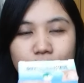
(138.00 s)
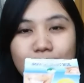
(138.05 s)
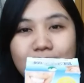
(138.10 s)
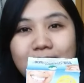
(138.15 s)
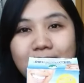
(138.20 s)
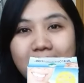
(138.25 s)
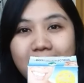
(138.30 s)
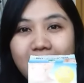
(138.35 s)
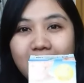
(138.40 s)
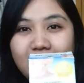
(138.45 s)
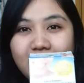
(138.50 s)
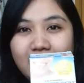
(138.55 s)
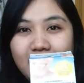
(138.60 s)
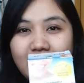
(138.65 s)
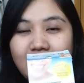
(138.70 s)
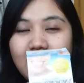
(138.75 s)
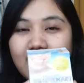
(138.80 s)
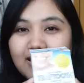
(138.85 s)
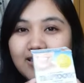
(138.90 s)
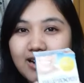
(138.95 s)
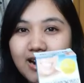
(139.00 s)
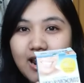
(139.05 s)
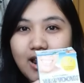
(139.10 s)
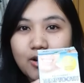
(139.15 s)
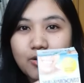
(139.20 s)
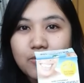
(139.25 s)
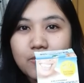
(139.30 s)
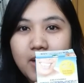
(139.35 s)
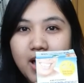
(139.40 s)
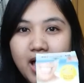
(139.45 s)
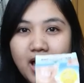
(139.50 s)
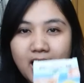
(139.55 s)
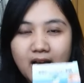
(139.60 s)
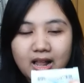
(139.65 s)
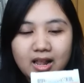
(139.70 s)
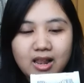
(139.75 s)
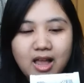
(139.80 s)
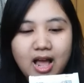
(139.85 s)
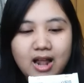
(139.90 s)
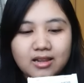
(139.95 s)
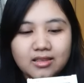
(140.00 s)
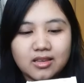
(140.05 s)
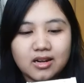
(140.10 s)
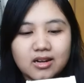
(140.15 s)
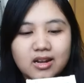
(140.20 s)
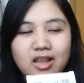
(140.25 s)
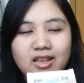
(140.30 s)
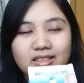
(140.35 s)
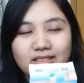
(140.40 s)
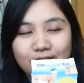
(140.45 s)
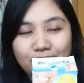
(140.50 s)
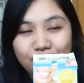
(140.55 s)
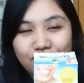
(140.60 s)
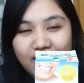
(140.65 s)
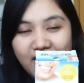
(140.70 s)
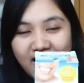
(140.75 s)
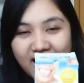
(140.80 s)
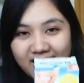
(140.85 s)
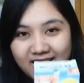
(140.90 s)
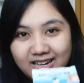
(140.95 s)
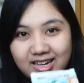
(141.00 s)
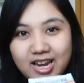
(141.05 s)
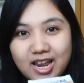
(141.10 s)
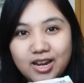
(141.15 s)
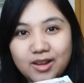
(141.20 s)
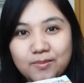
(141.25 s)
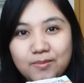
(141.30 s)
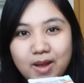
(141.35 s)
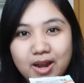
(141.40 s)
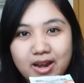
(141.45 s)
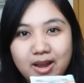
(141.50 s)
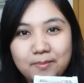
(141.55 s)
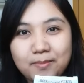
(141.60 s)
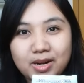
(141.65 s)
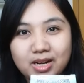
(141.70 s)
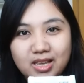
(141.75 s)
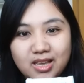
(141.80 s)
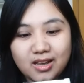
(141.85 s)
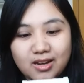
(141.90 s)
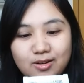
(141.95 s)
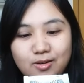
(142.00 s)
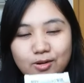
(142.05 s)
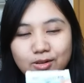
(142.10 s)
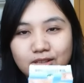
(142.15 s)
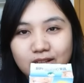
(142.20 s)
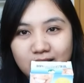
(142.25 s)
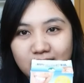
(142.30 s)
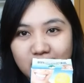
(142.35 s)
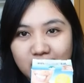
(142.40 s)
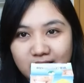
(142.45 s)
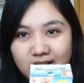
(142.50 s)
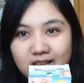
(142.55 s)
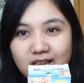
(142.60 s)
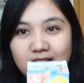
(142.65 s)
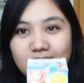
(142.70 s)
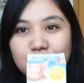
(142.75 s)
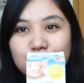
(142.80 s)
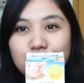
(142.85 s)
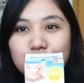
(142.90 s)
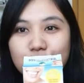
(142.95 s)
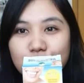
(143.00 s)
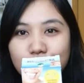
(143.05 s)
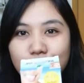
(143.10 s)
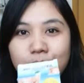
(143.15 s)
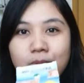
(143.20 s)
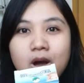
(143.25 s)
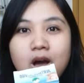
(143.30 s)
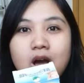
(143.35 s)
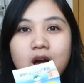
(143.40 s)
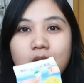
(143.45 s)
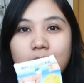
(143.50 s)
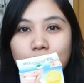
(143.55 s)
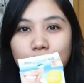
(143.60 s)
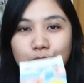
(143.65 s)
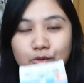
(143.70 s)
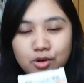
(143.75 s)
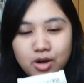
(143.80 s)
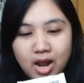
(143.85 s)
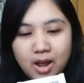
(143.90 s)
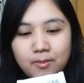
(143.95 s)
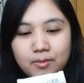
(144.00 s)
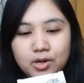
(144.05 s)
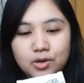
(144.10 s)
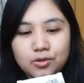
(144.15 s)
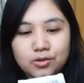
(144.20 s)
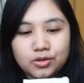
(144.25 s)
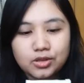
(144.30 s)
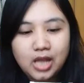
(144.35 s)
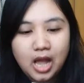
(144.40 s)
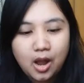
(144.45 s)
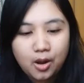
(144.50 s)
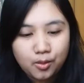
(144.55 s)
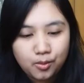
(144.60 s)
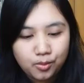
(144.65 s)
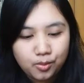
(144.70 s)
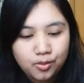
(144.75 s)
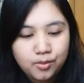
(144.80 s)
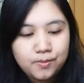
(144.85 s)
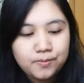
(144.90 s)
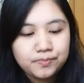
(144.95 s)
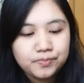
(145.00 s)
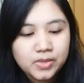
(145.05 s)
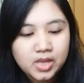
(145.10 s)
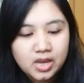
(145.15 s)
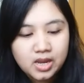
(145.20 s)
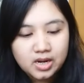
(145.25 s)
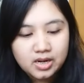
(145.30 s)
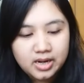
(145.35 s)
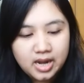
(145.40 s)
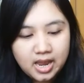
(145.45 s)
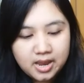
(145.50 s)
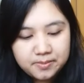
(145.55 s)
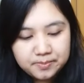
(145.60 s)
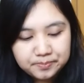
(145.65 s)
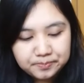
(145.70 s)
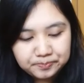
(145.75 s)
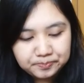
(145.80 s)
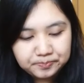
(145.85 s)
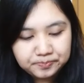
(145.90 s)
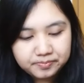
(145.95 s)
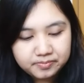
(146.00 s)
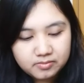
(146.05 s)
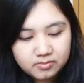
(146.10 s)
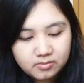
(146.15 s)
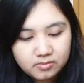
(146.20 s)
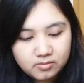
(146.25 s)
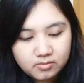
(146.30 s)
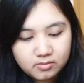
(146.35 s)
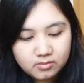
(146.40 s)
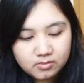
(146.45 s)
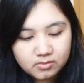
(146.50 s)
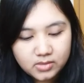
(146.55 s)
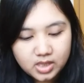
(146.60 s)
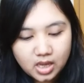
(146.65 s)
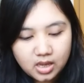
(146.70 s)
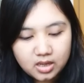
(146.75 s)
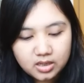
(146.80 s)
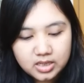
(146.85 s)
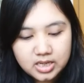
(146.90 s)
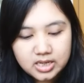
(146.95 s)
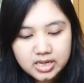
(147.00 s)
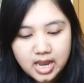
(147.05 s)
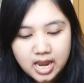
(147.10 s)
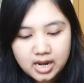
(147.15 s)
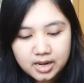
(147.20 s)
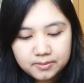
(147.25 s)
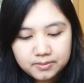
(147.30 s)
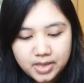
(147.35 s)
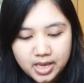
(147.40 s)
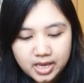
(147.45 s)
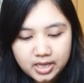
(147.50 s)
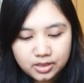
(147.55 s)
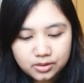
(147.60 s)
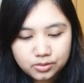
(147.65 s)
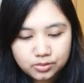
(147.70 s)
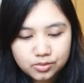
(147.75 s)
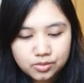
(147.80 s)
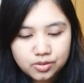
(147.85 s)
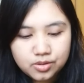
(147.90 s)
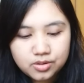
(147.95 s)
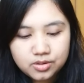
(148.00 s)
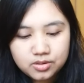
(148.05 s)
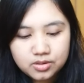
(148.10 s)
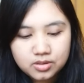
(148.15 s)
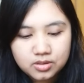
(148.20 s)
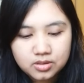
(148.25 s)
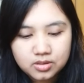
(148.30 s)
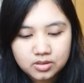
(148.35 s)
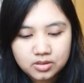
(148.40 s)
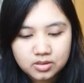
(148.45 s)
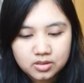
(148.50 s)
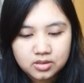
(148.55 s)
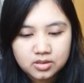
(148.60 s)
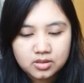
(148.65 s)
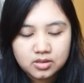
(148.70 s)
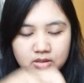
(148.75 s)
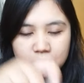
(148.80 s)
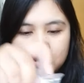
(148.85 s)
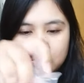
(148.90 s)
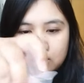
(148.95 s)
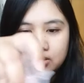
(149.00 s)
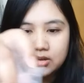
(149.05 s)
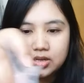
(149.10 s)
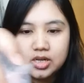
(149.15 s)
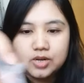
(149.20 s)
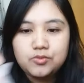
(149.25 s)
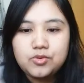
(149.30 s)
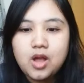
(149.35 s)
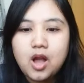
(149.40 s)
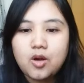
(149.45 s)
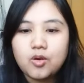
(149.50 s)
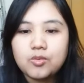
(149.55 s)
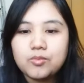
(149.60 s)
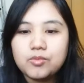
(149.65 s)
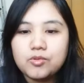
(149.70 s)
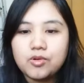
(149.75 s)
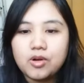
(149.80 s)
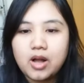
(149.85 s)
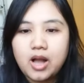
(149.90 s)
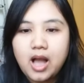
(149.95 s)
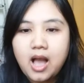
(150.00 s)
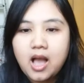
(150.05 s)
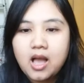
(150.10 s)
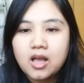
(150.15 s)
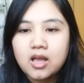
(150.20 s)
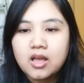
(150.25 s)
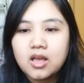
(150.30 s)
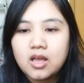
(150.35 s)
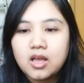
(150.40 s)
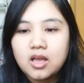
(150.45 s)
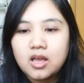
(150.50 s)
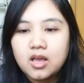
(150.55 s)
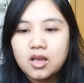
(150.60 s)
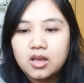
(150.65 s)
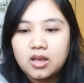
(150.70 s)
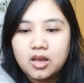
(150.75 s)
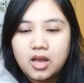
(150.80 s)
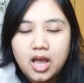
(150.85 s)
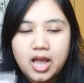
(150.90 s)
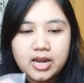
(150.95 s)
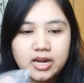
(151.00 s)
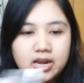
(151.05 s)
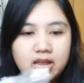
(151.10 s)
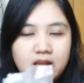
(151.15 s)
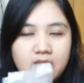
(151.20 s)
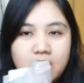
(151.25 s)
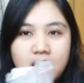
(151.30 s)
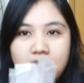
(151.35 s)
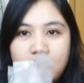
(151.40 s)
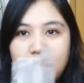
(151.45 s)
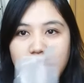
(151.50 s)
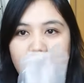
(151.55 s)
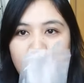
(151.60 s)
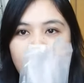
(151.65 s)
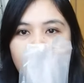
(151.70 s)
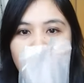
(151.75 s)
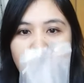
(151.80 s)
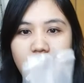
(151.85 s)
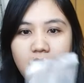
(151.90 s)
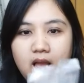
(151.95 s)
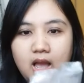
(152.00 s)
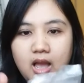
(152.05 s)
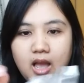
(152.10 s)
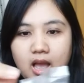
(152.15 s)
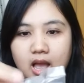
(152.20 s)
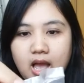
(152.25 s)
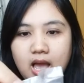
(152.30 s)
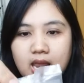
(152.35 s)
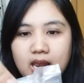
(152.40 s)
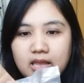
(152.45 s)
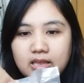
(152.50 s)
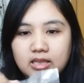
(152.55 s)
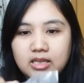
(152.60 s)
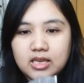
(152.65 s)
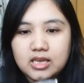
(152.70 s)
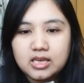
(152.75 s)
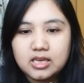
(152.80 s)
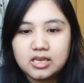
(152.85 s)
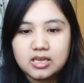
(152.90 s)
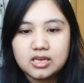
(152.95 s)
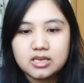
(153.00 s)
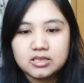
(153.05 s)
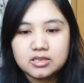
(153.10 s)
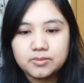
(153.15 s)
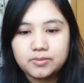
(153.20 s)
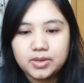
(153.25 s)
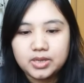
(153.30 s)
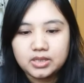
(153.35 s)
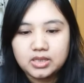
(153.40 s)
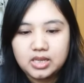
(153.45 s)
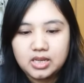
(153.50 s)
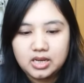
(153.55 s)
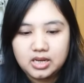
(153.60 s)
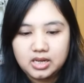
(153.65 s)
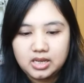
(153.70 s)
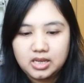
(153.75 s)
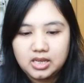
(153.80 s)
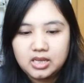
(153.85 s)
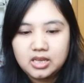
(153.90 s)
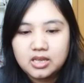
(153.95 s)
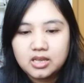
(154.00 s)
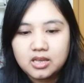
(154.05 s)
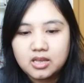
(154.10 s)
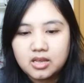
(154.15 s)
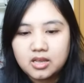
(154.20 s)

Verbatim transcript: lumayan ya nggak terlalu mahal alternatif lain daripada pergi ke dokter gigi ini cukup murah menurut aku nah di dalamnya itu ini udah aku buka ada alat gigi seperti ini